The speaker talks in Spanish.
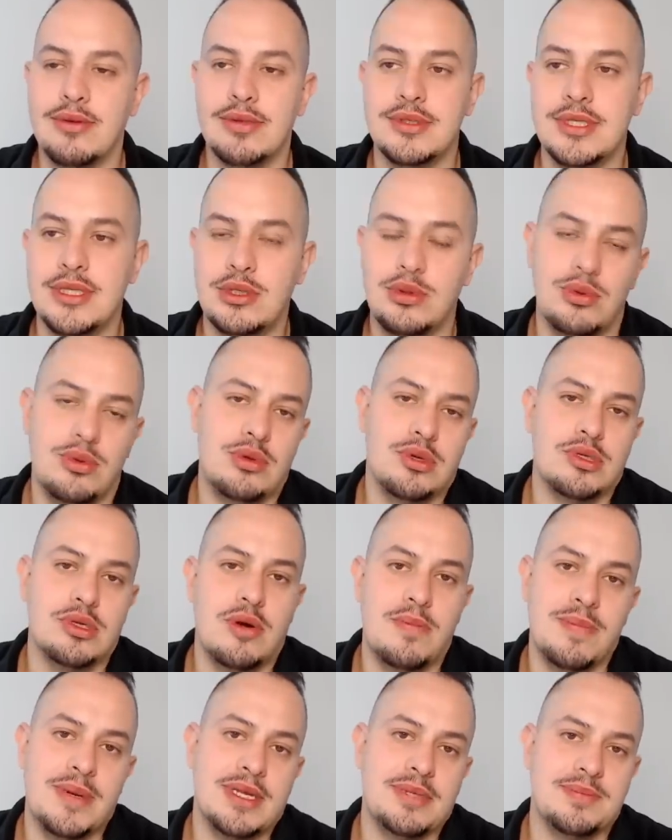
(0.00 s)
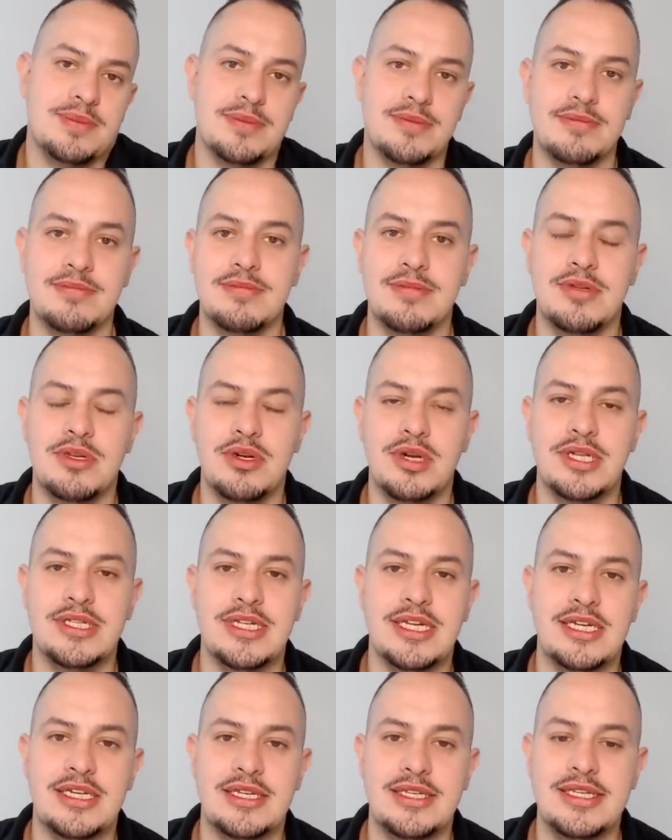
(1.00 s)
Si tú los compras, pues tú le
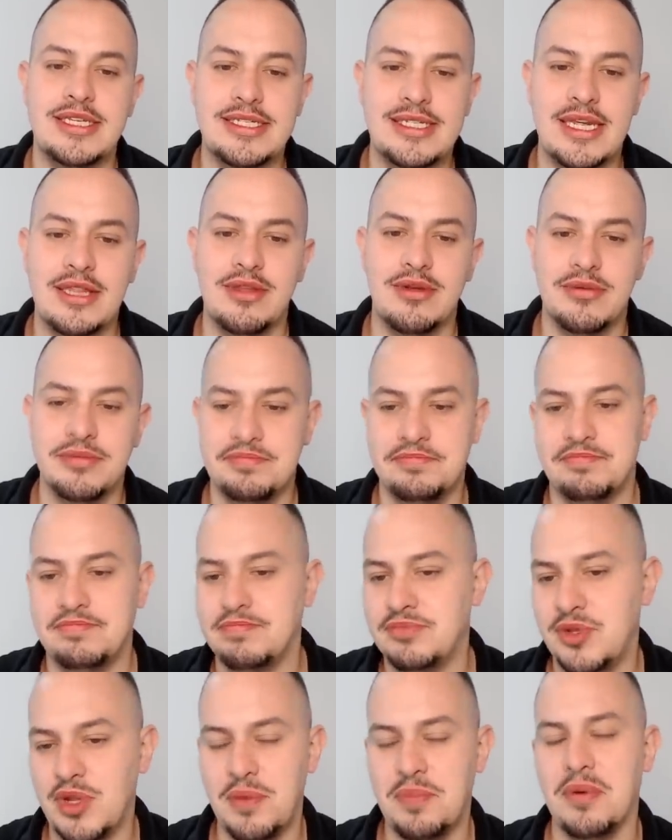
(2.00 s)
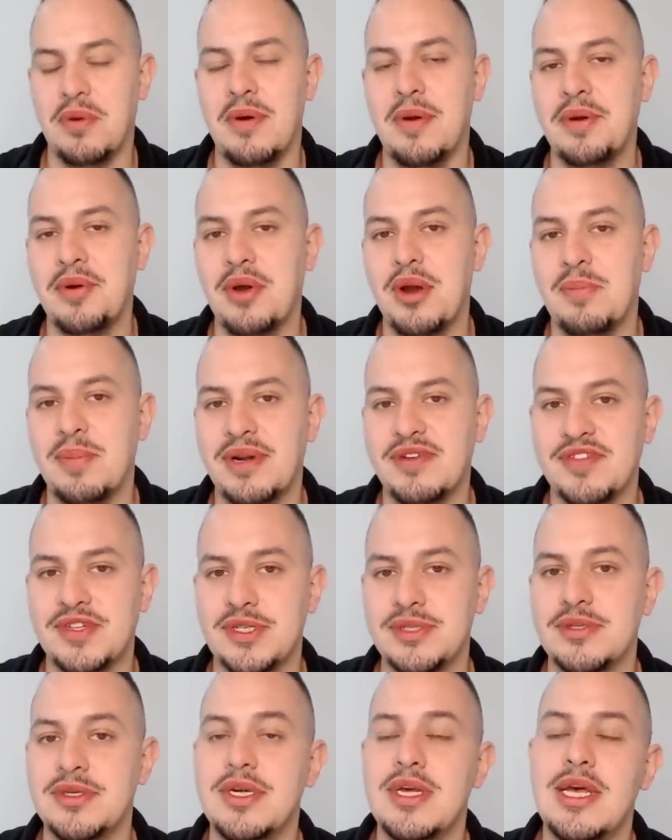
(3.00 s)
estás diciendo, no hay problema con el
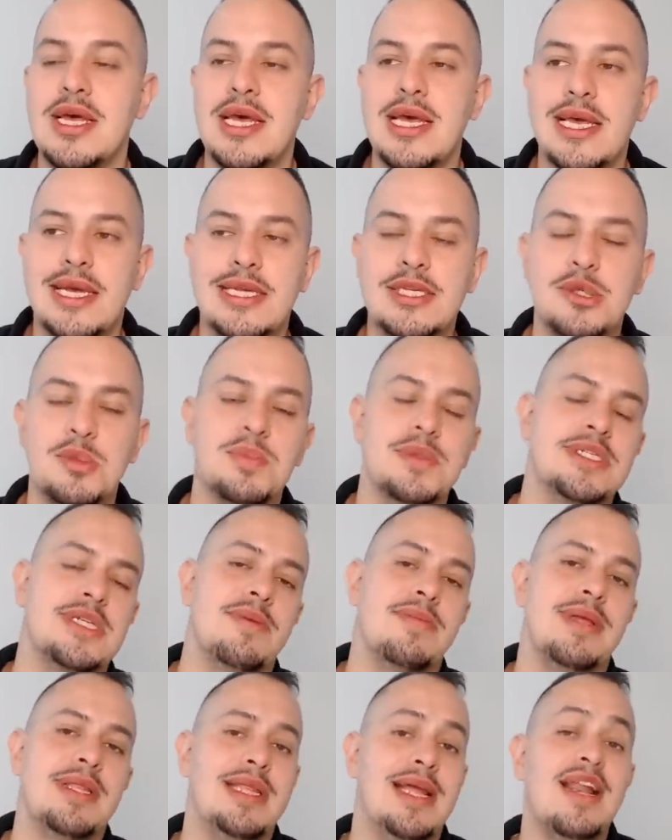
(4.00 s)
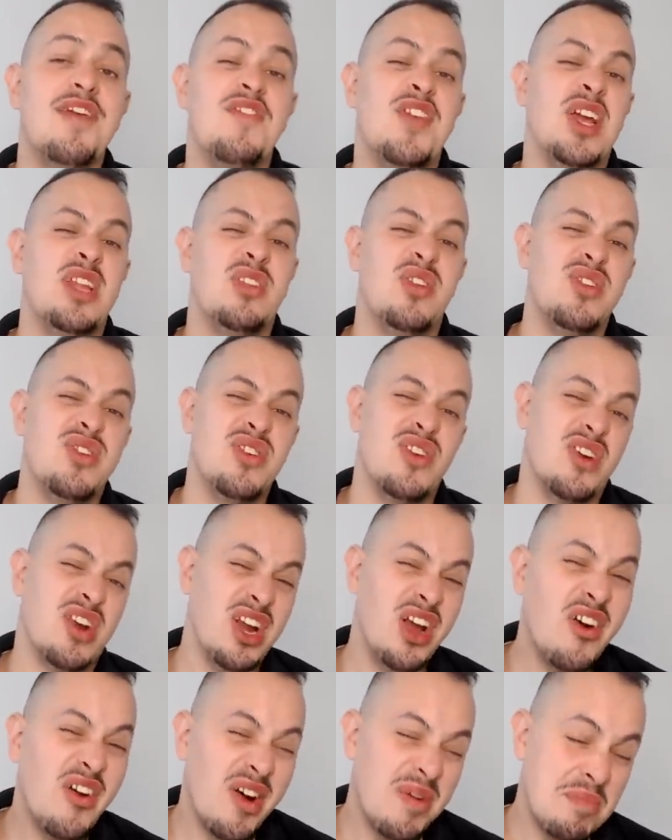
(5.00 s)
precio. Y eso es precisamente el efecto. Y yo
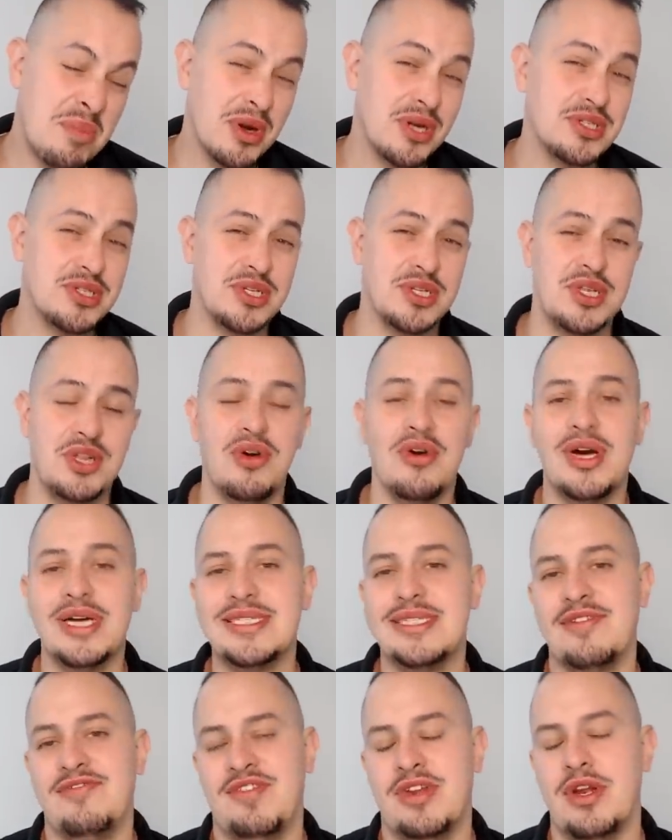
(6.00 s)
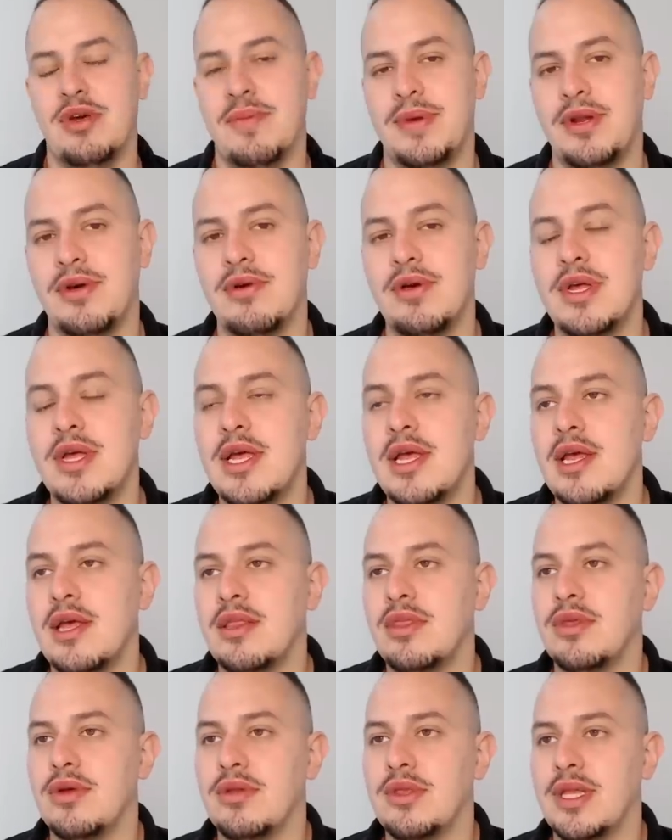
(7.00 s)
creo que por eso se dio ese fenómeno
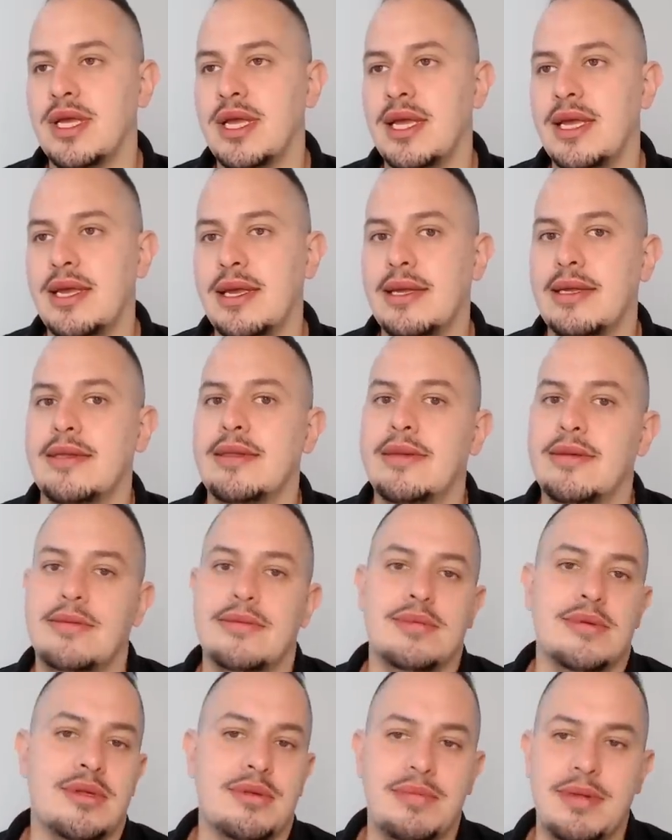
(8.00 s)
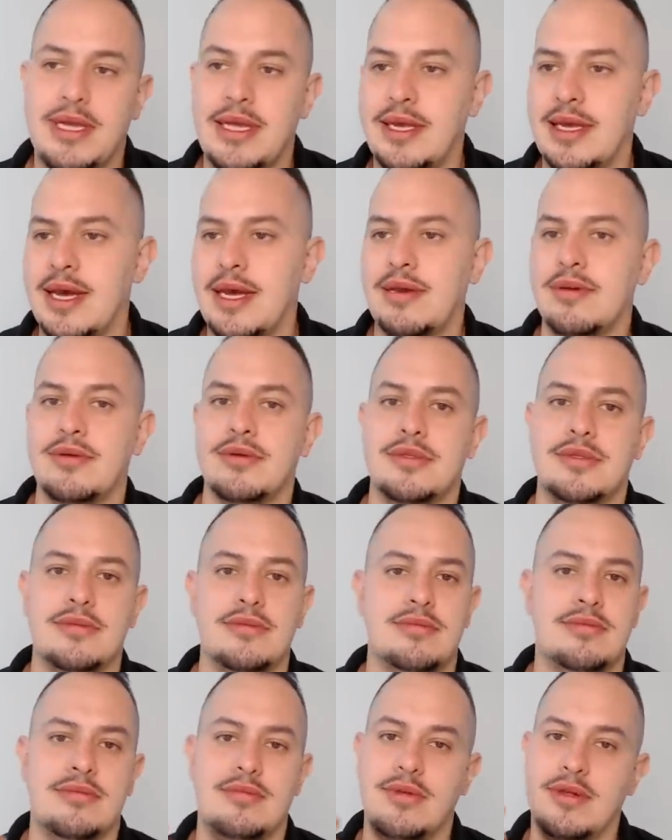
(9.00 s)
donde los mexicanos
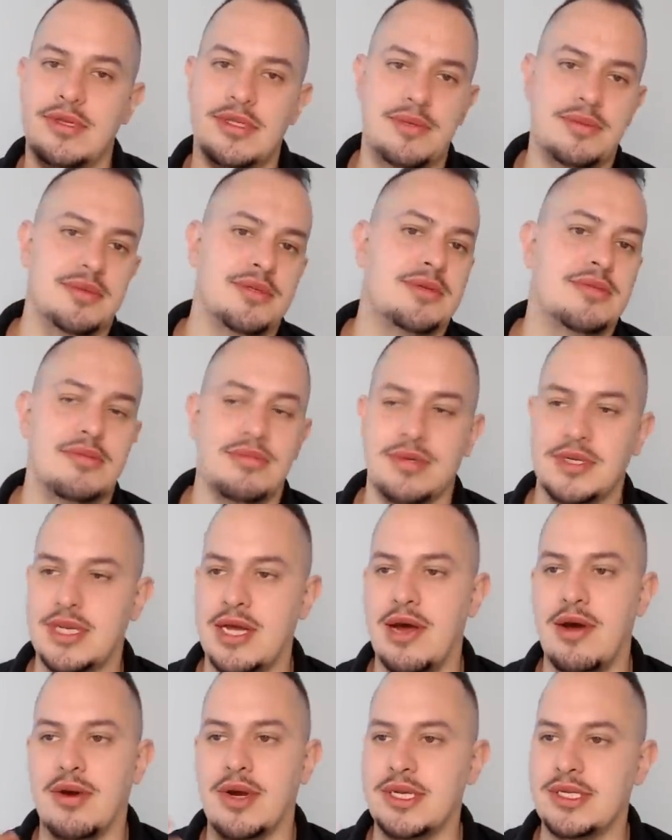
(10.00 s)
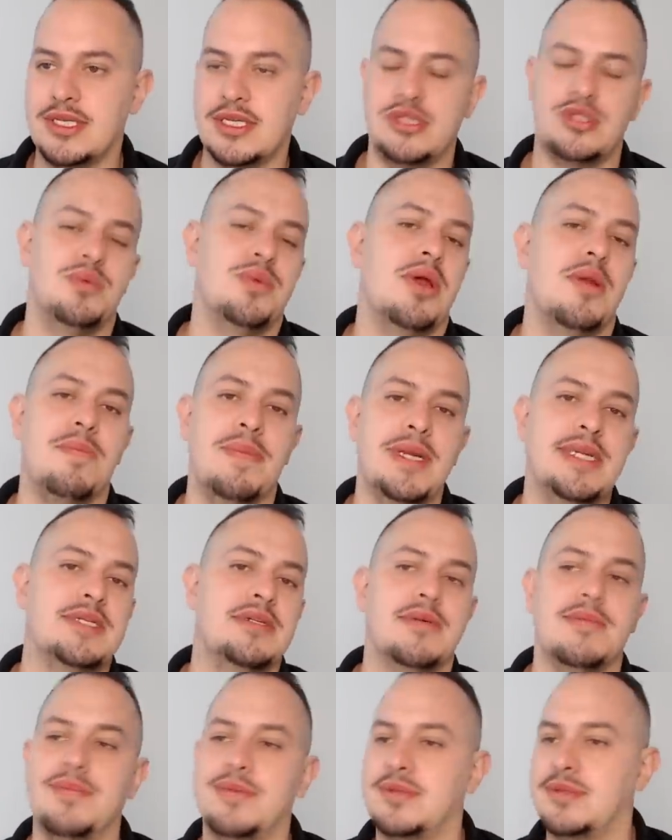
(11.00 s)
nos dimos, o sea, aunque se subió el
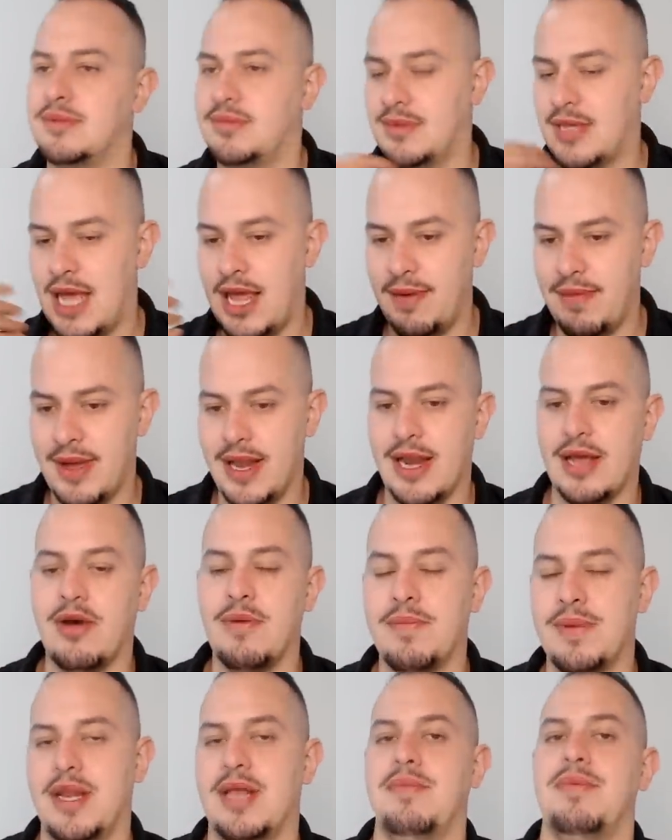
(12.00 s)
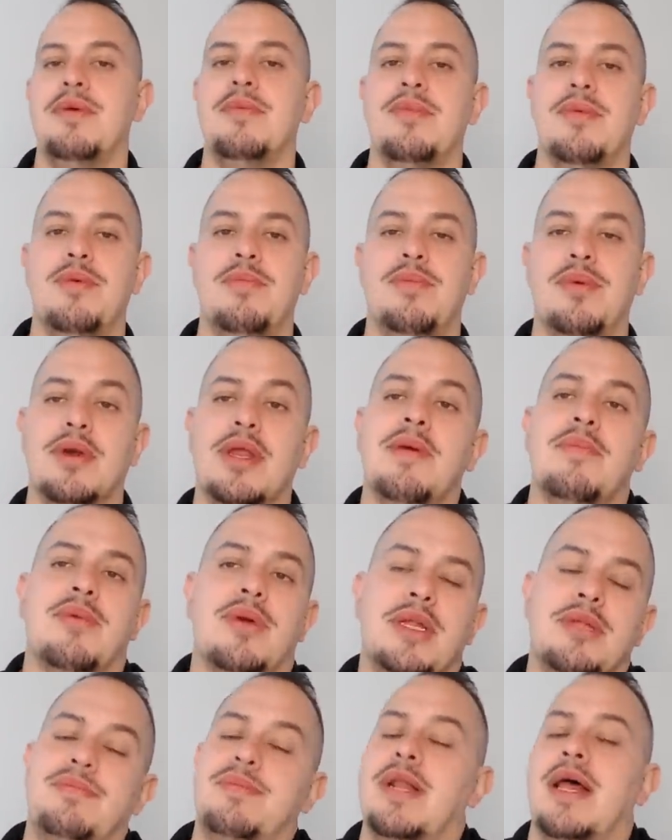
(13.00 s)
precio, pues ahí van a comprar Bimbo. ¿Por qué?
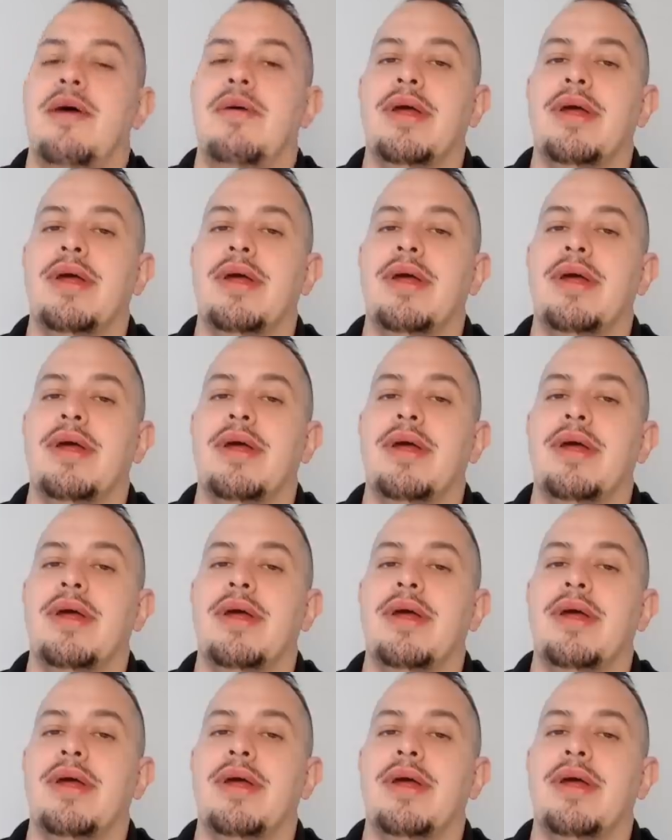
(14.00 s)
Porque esperaban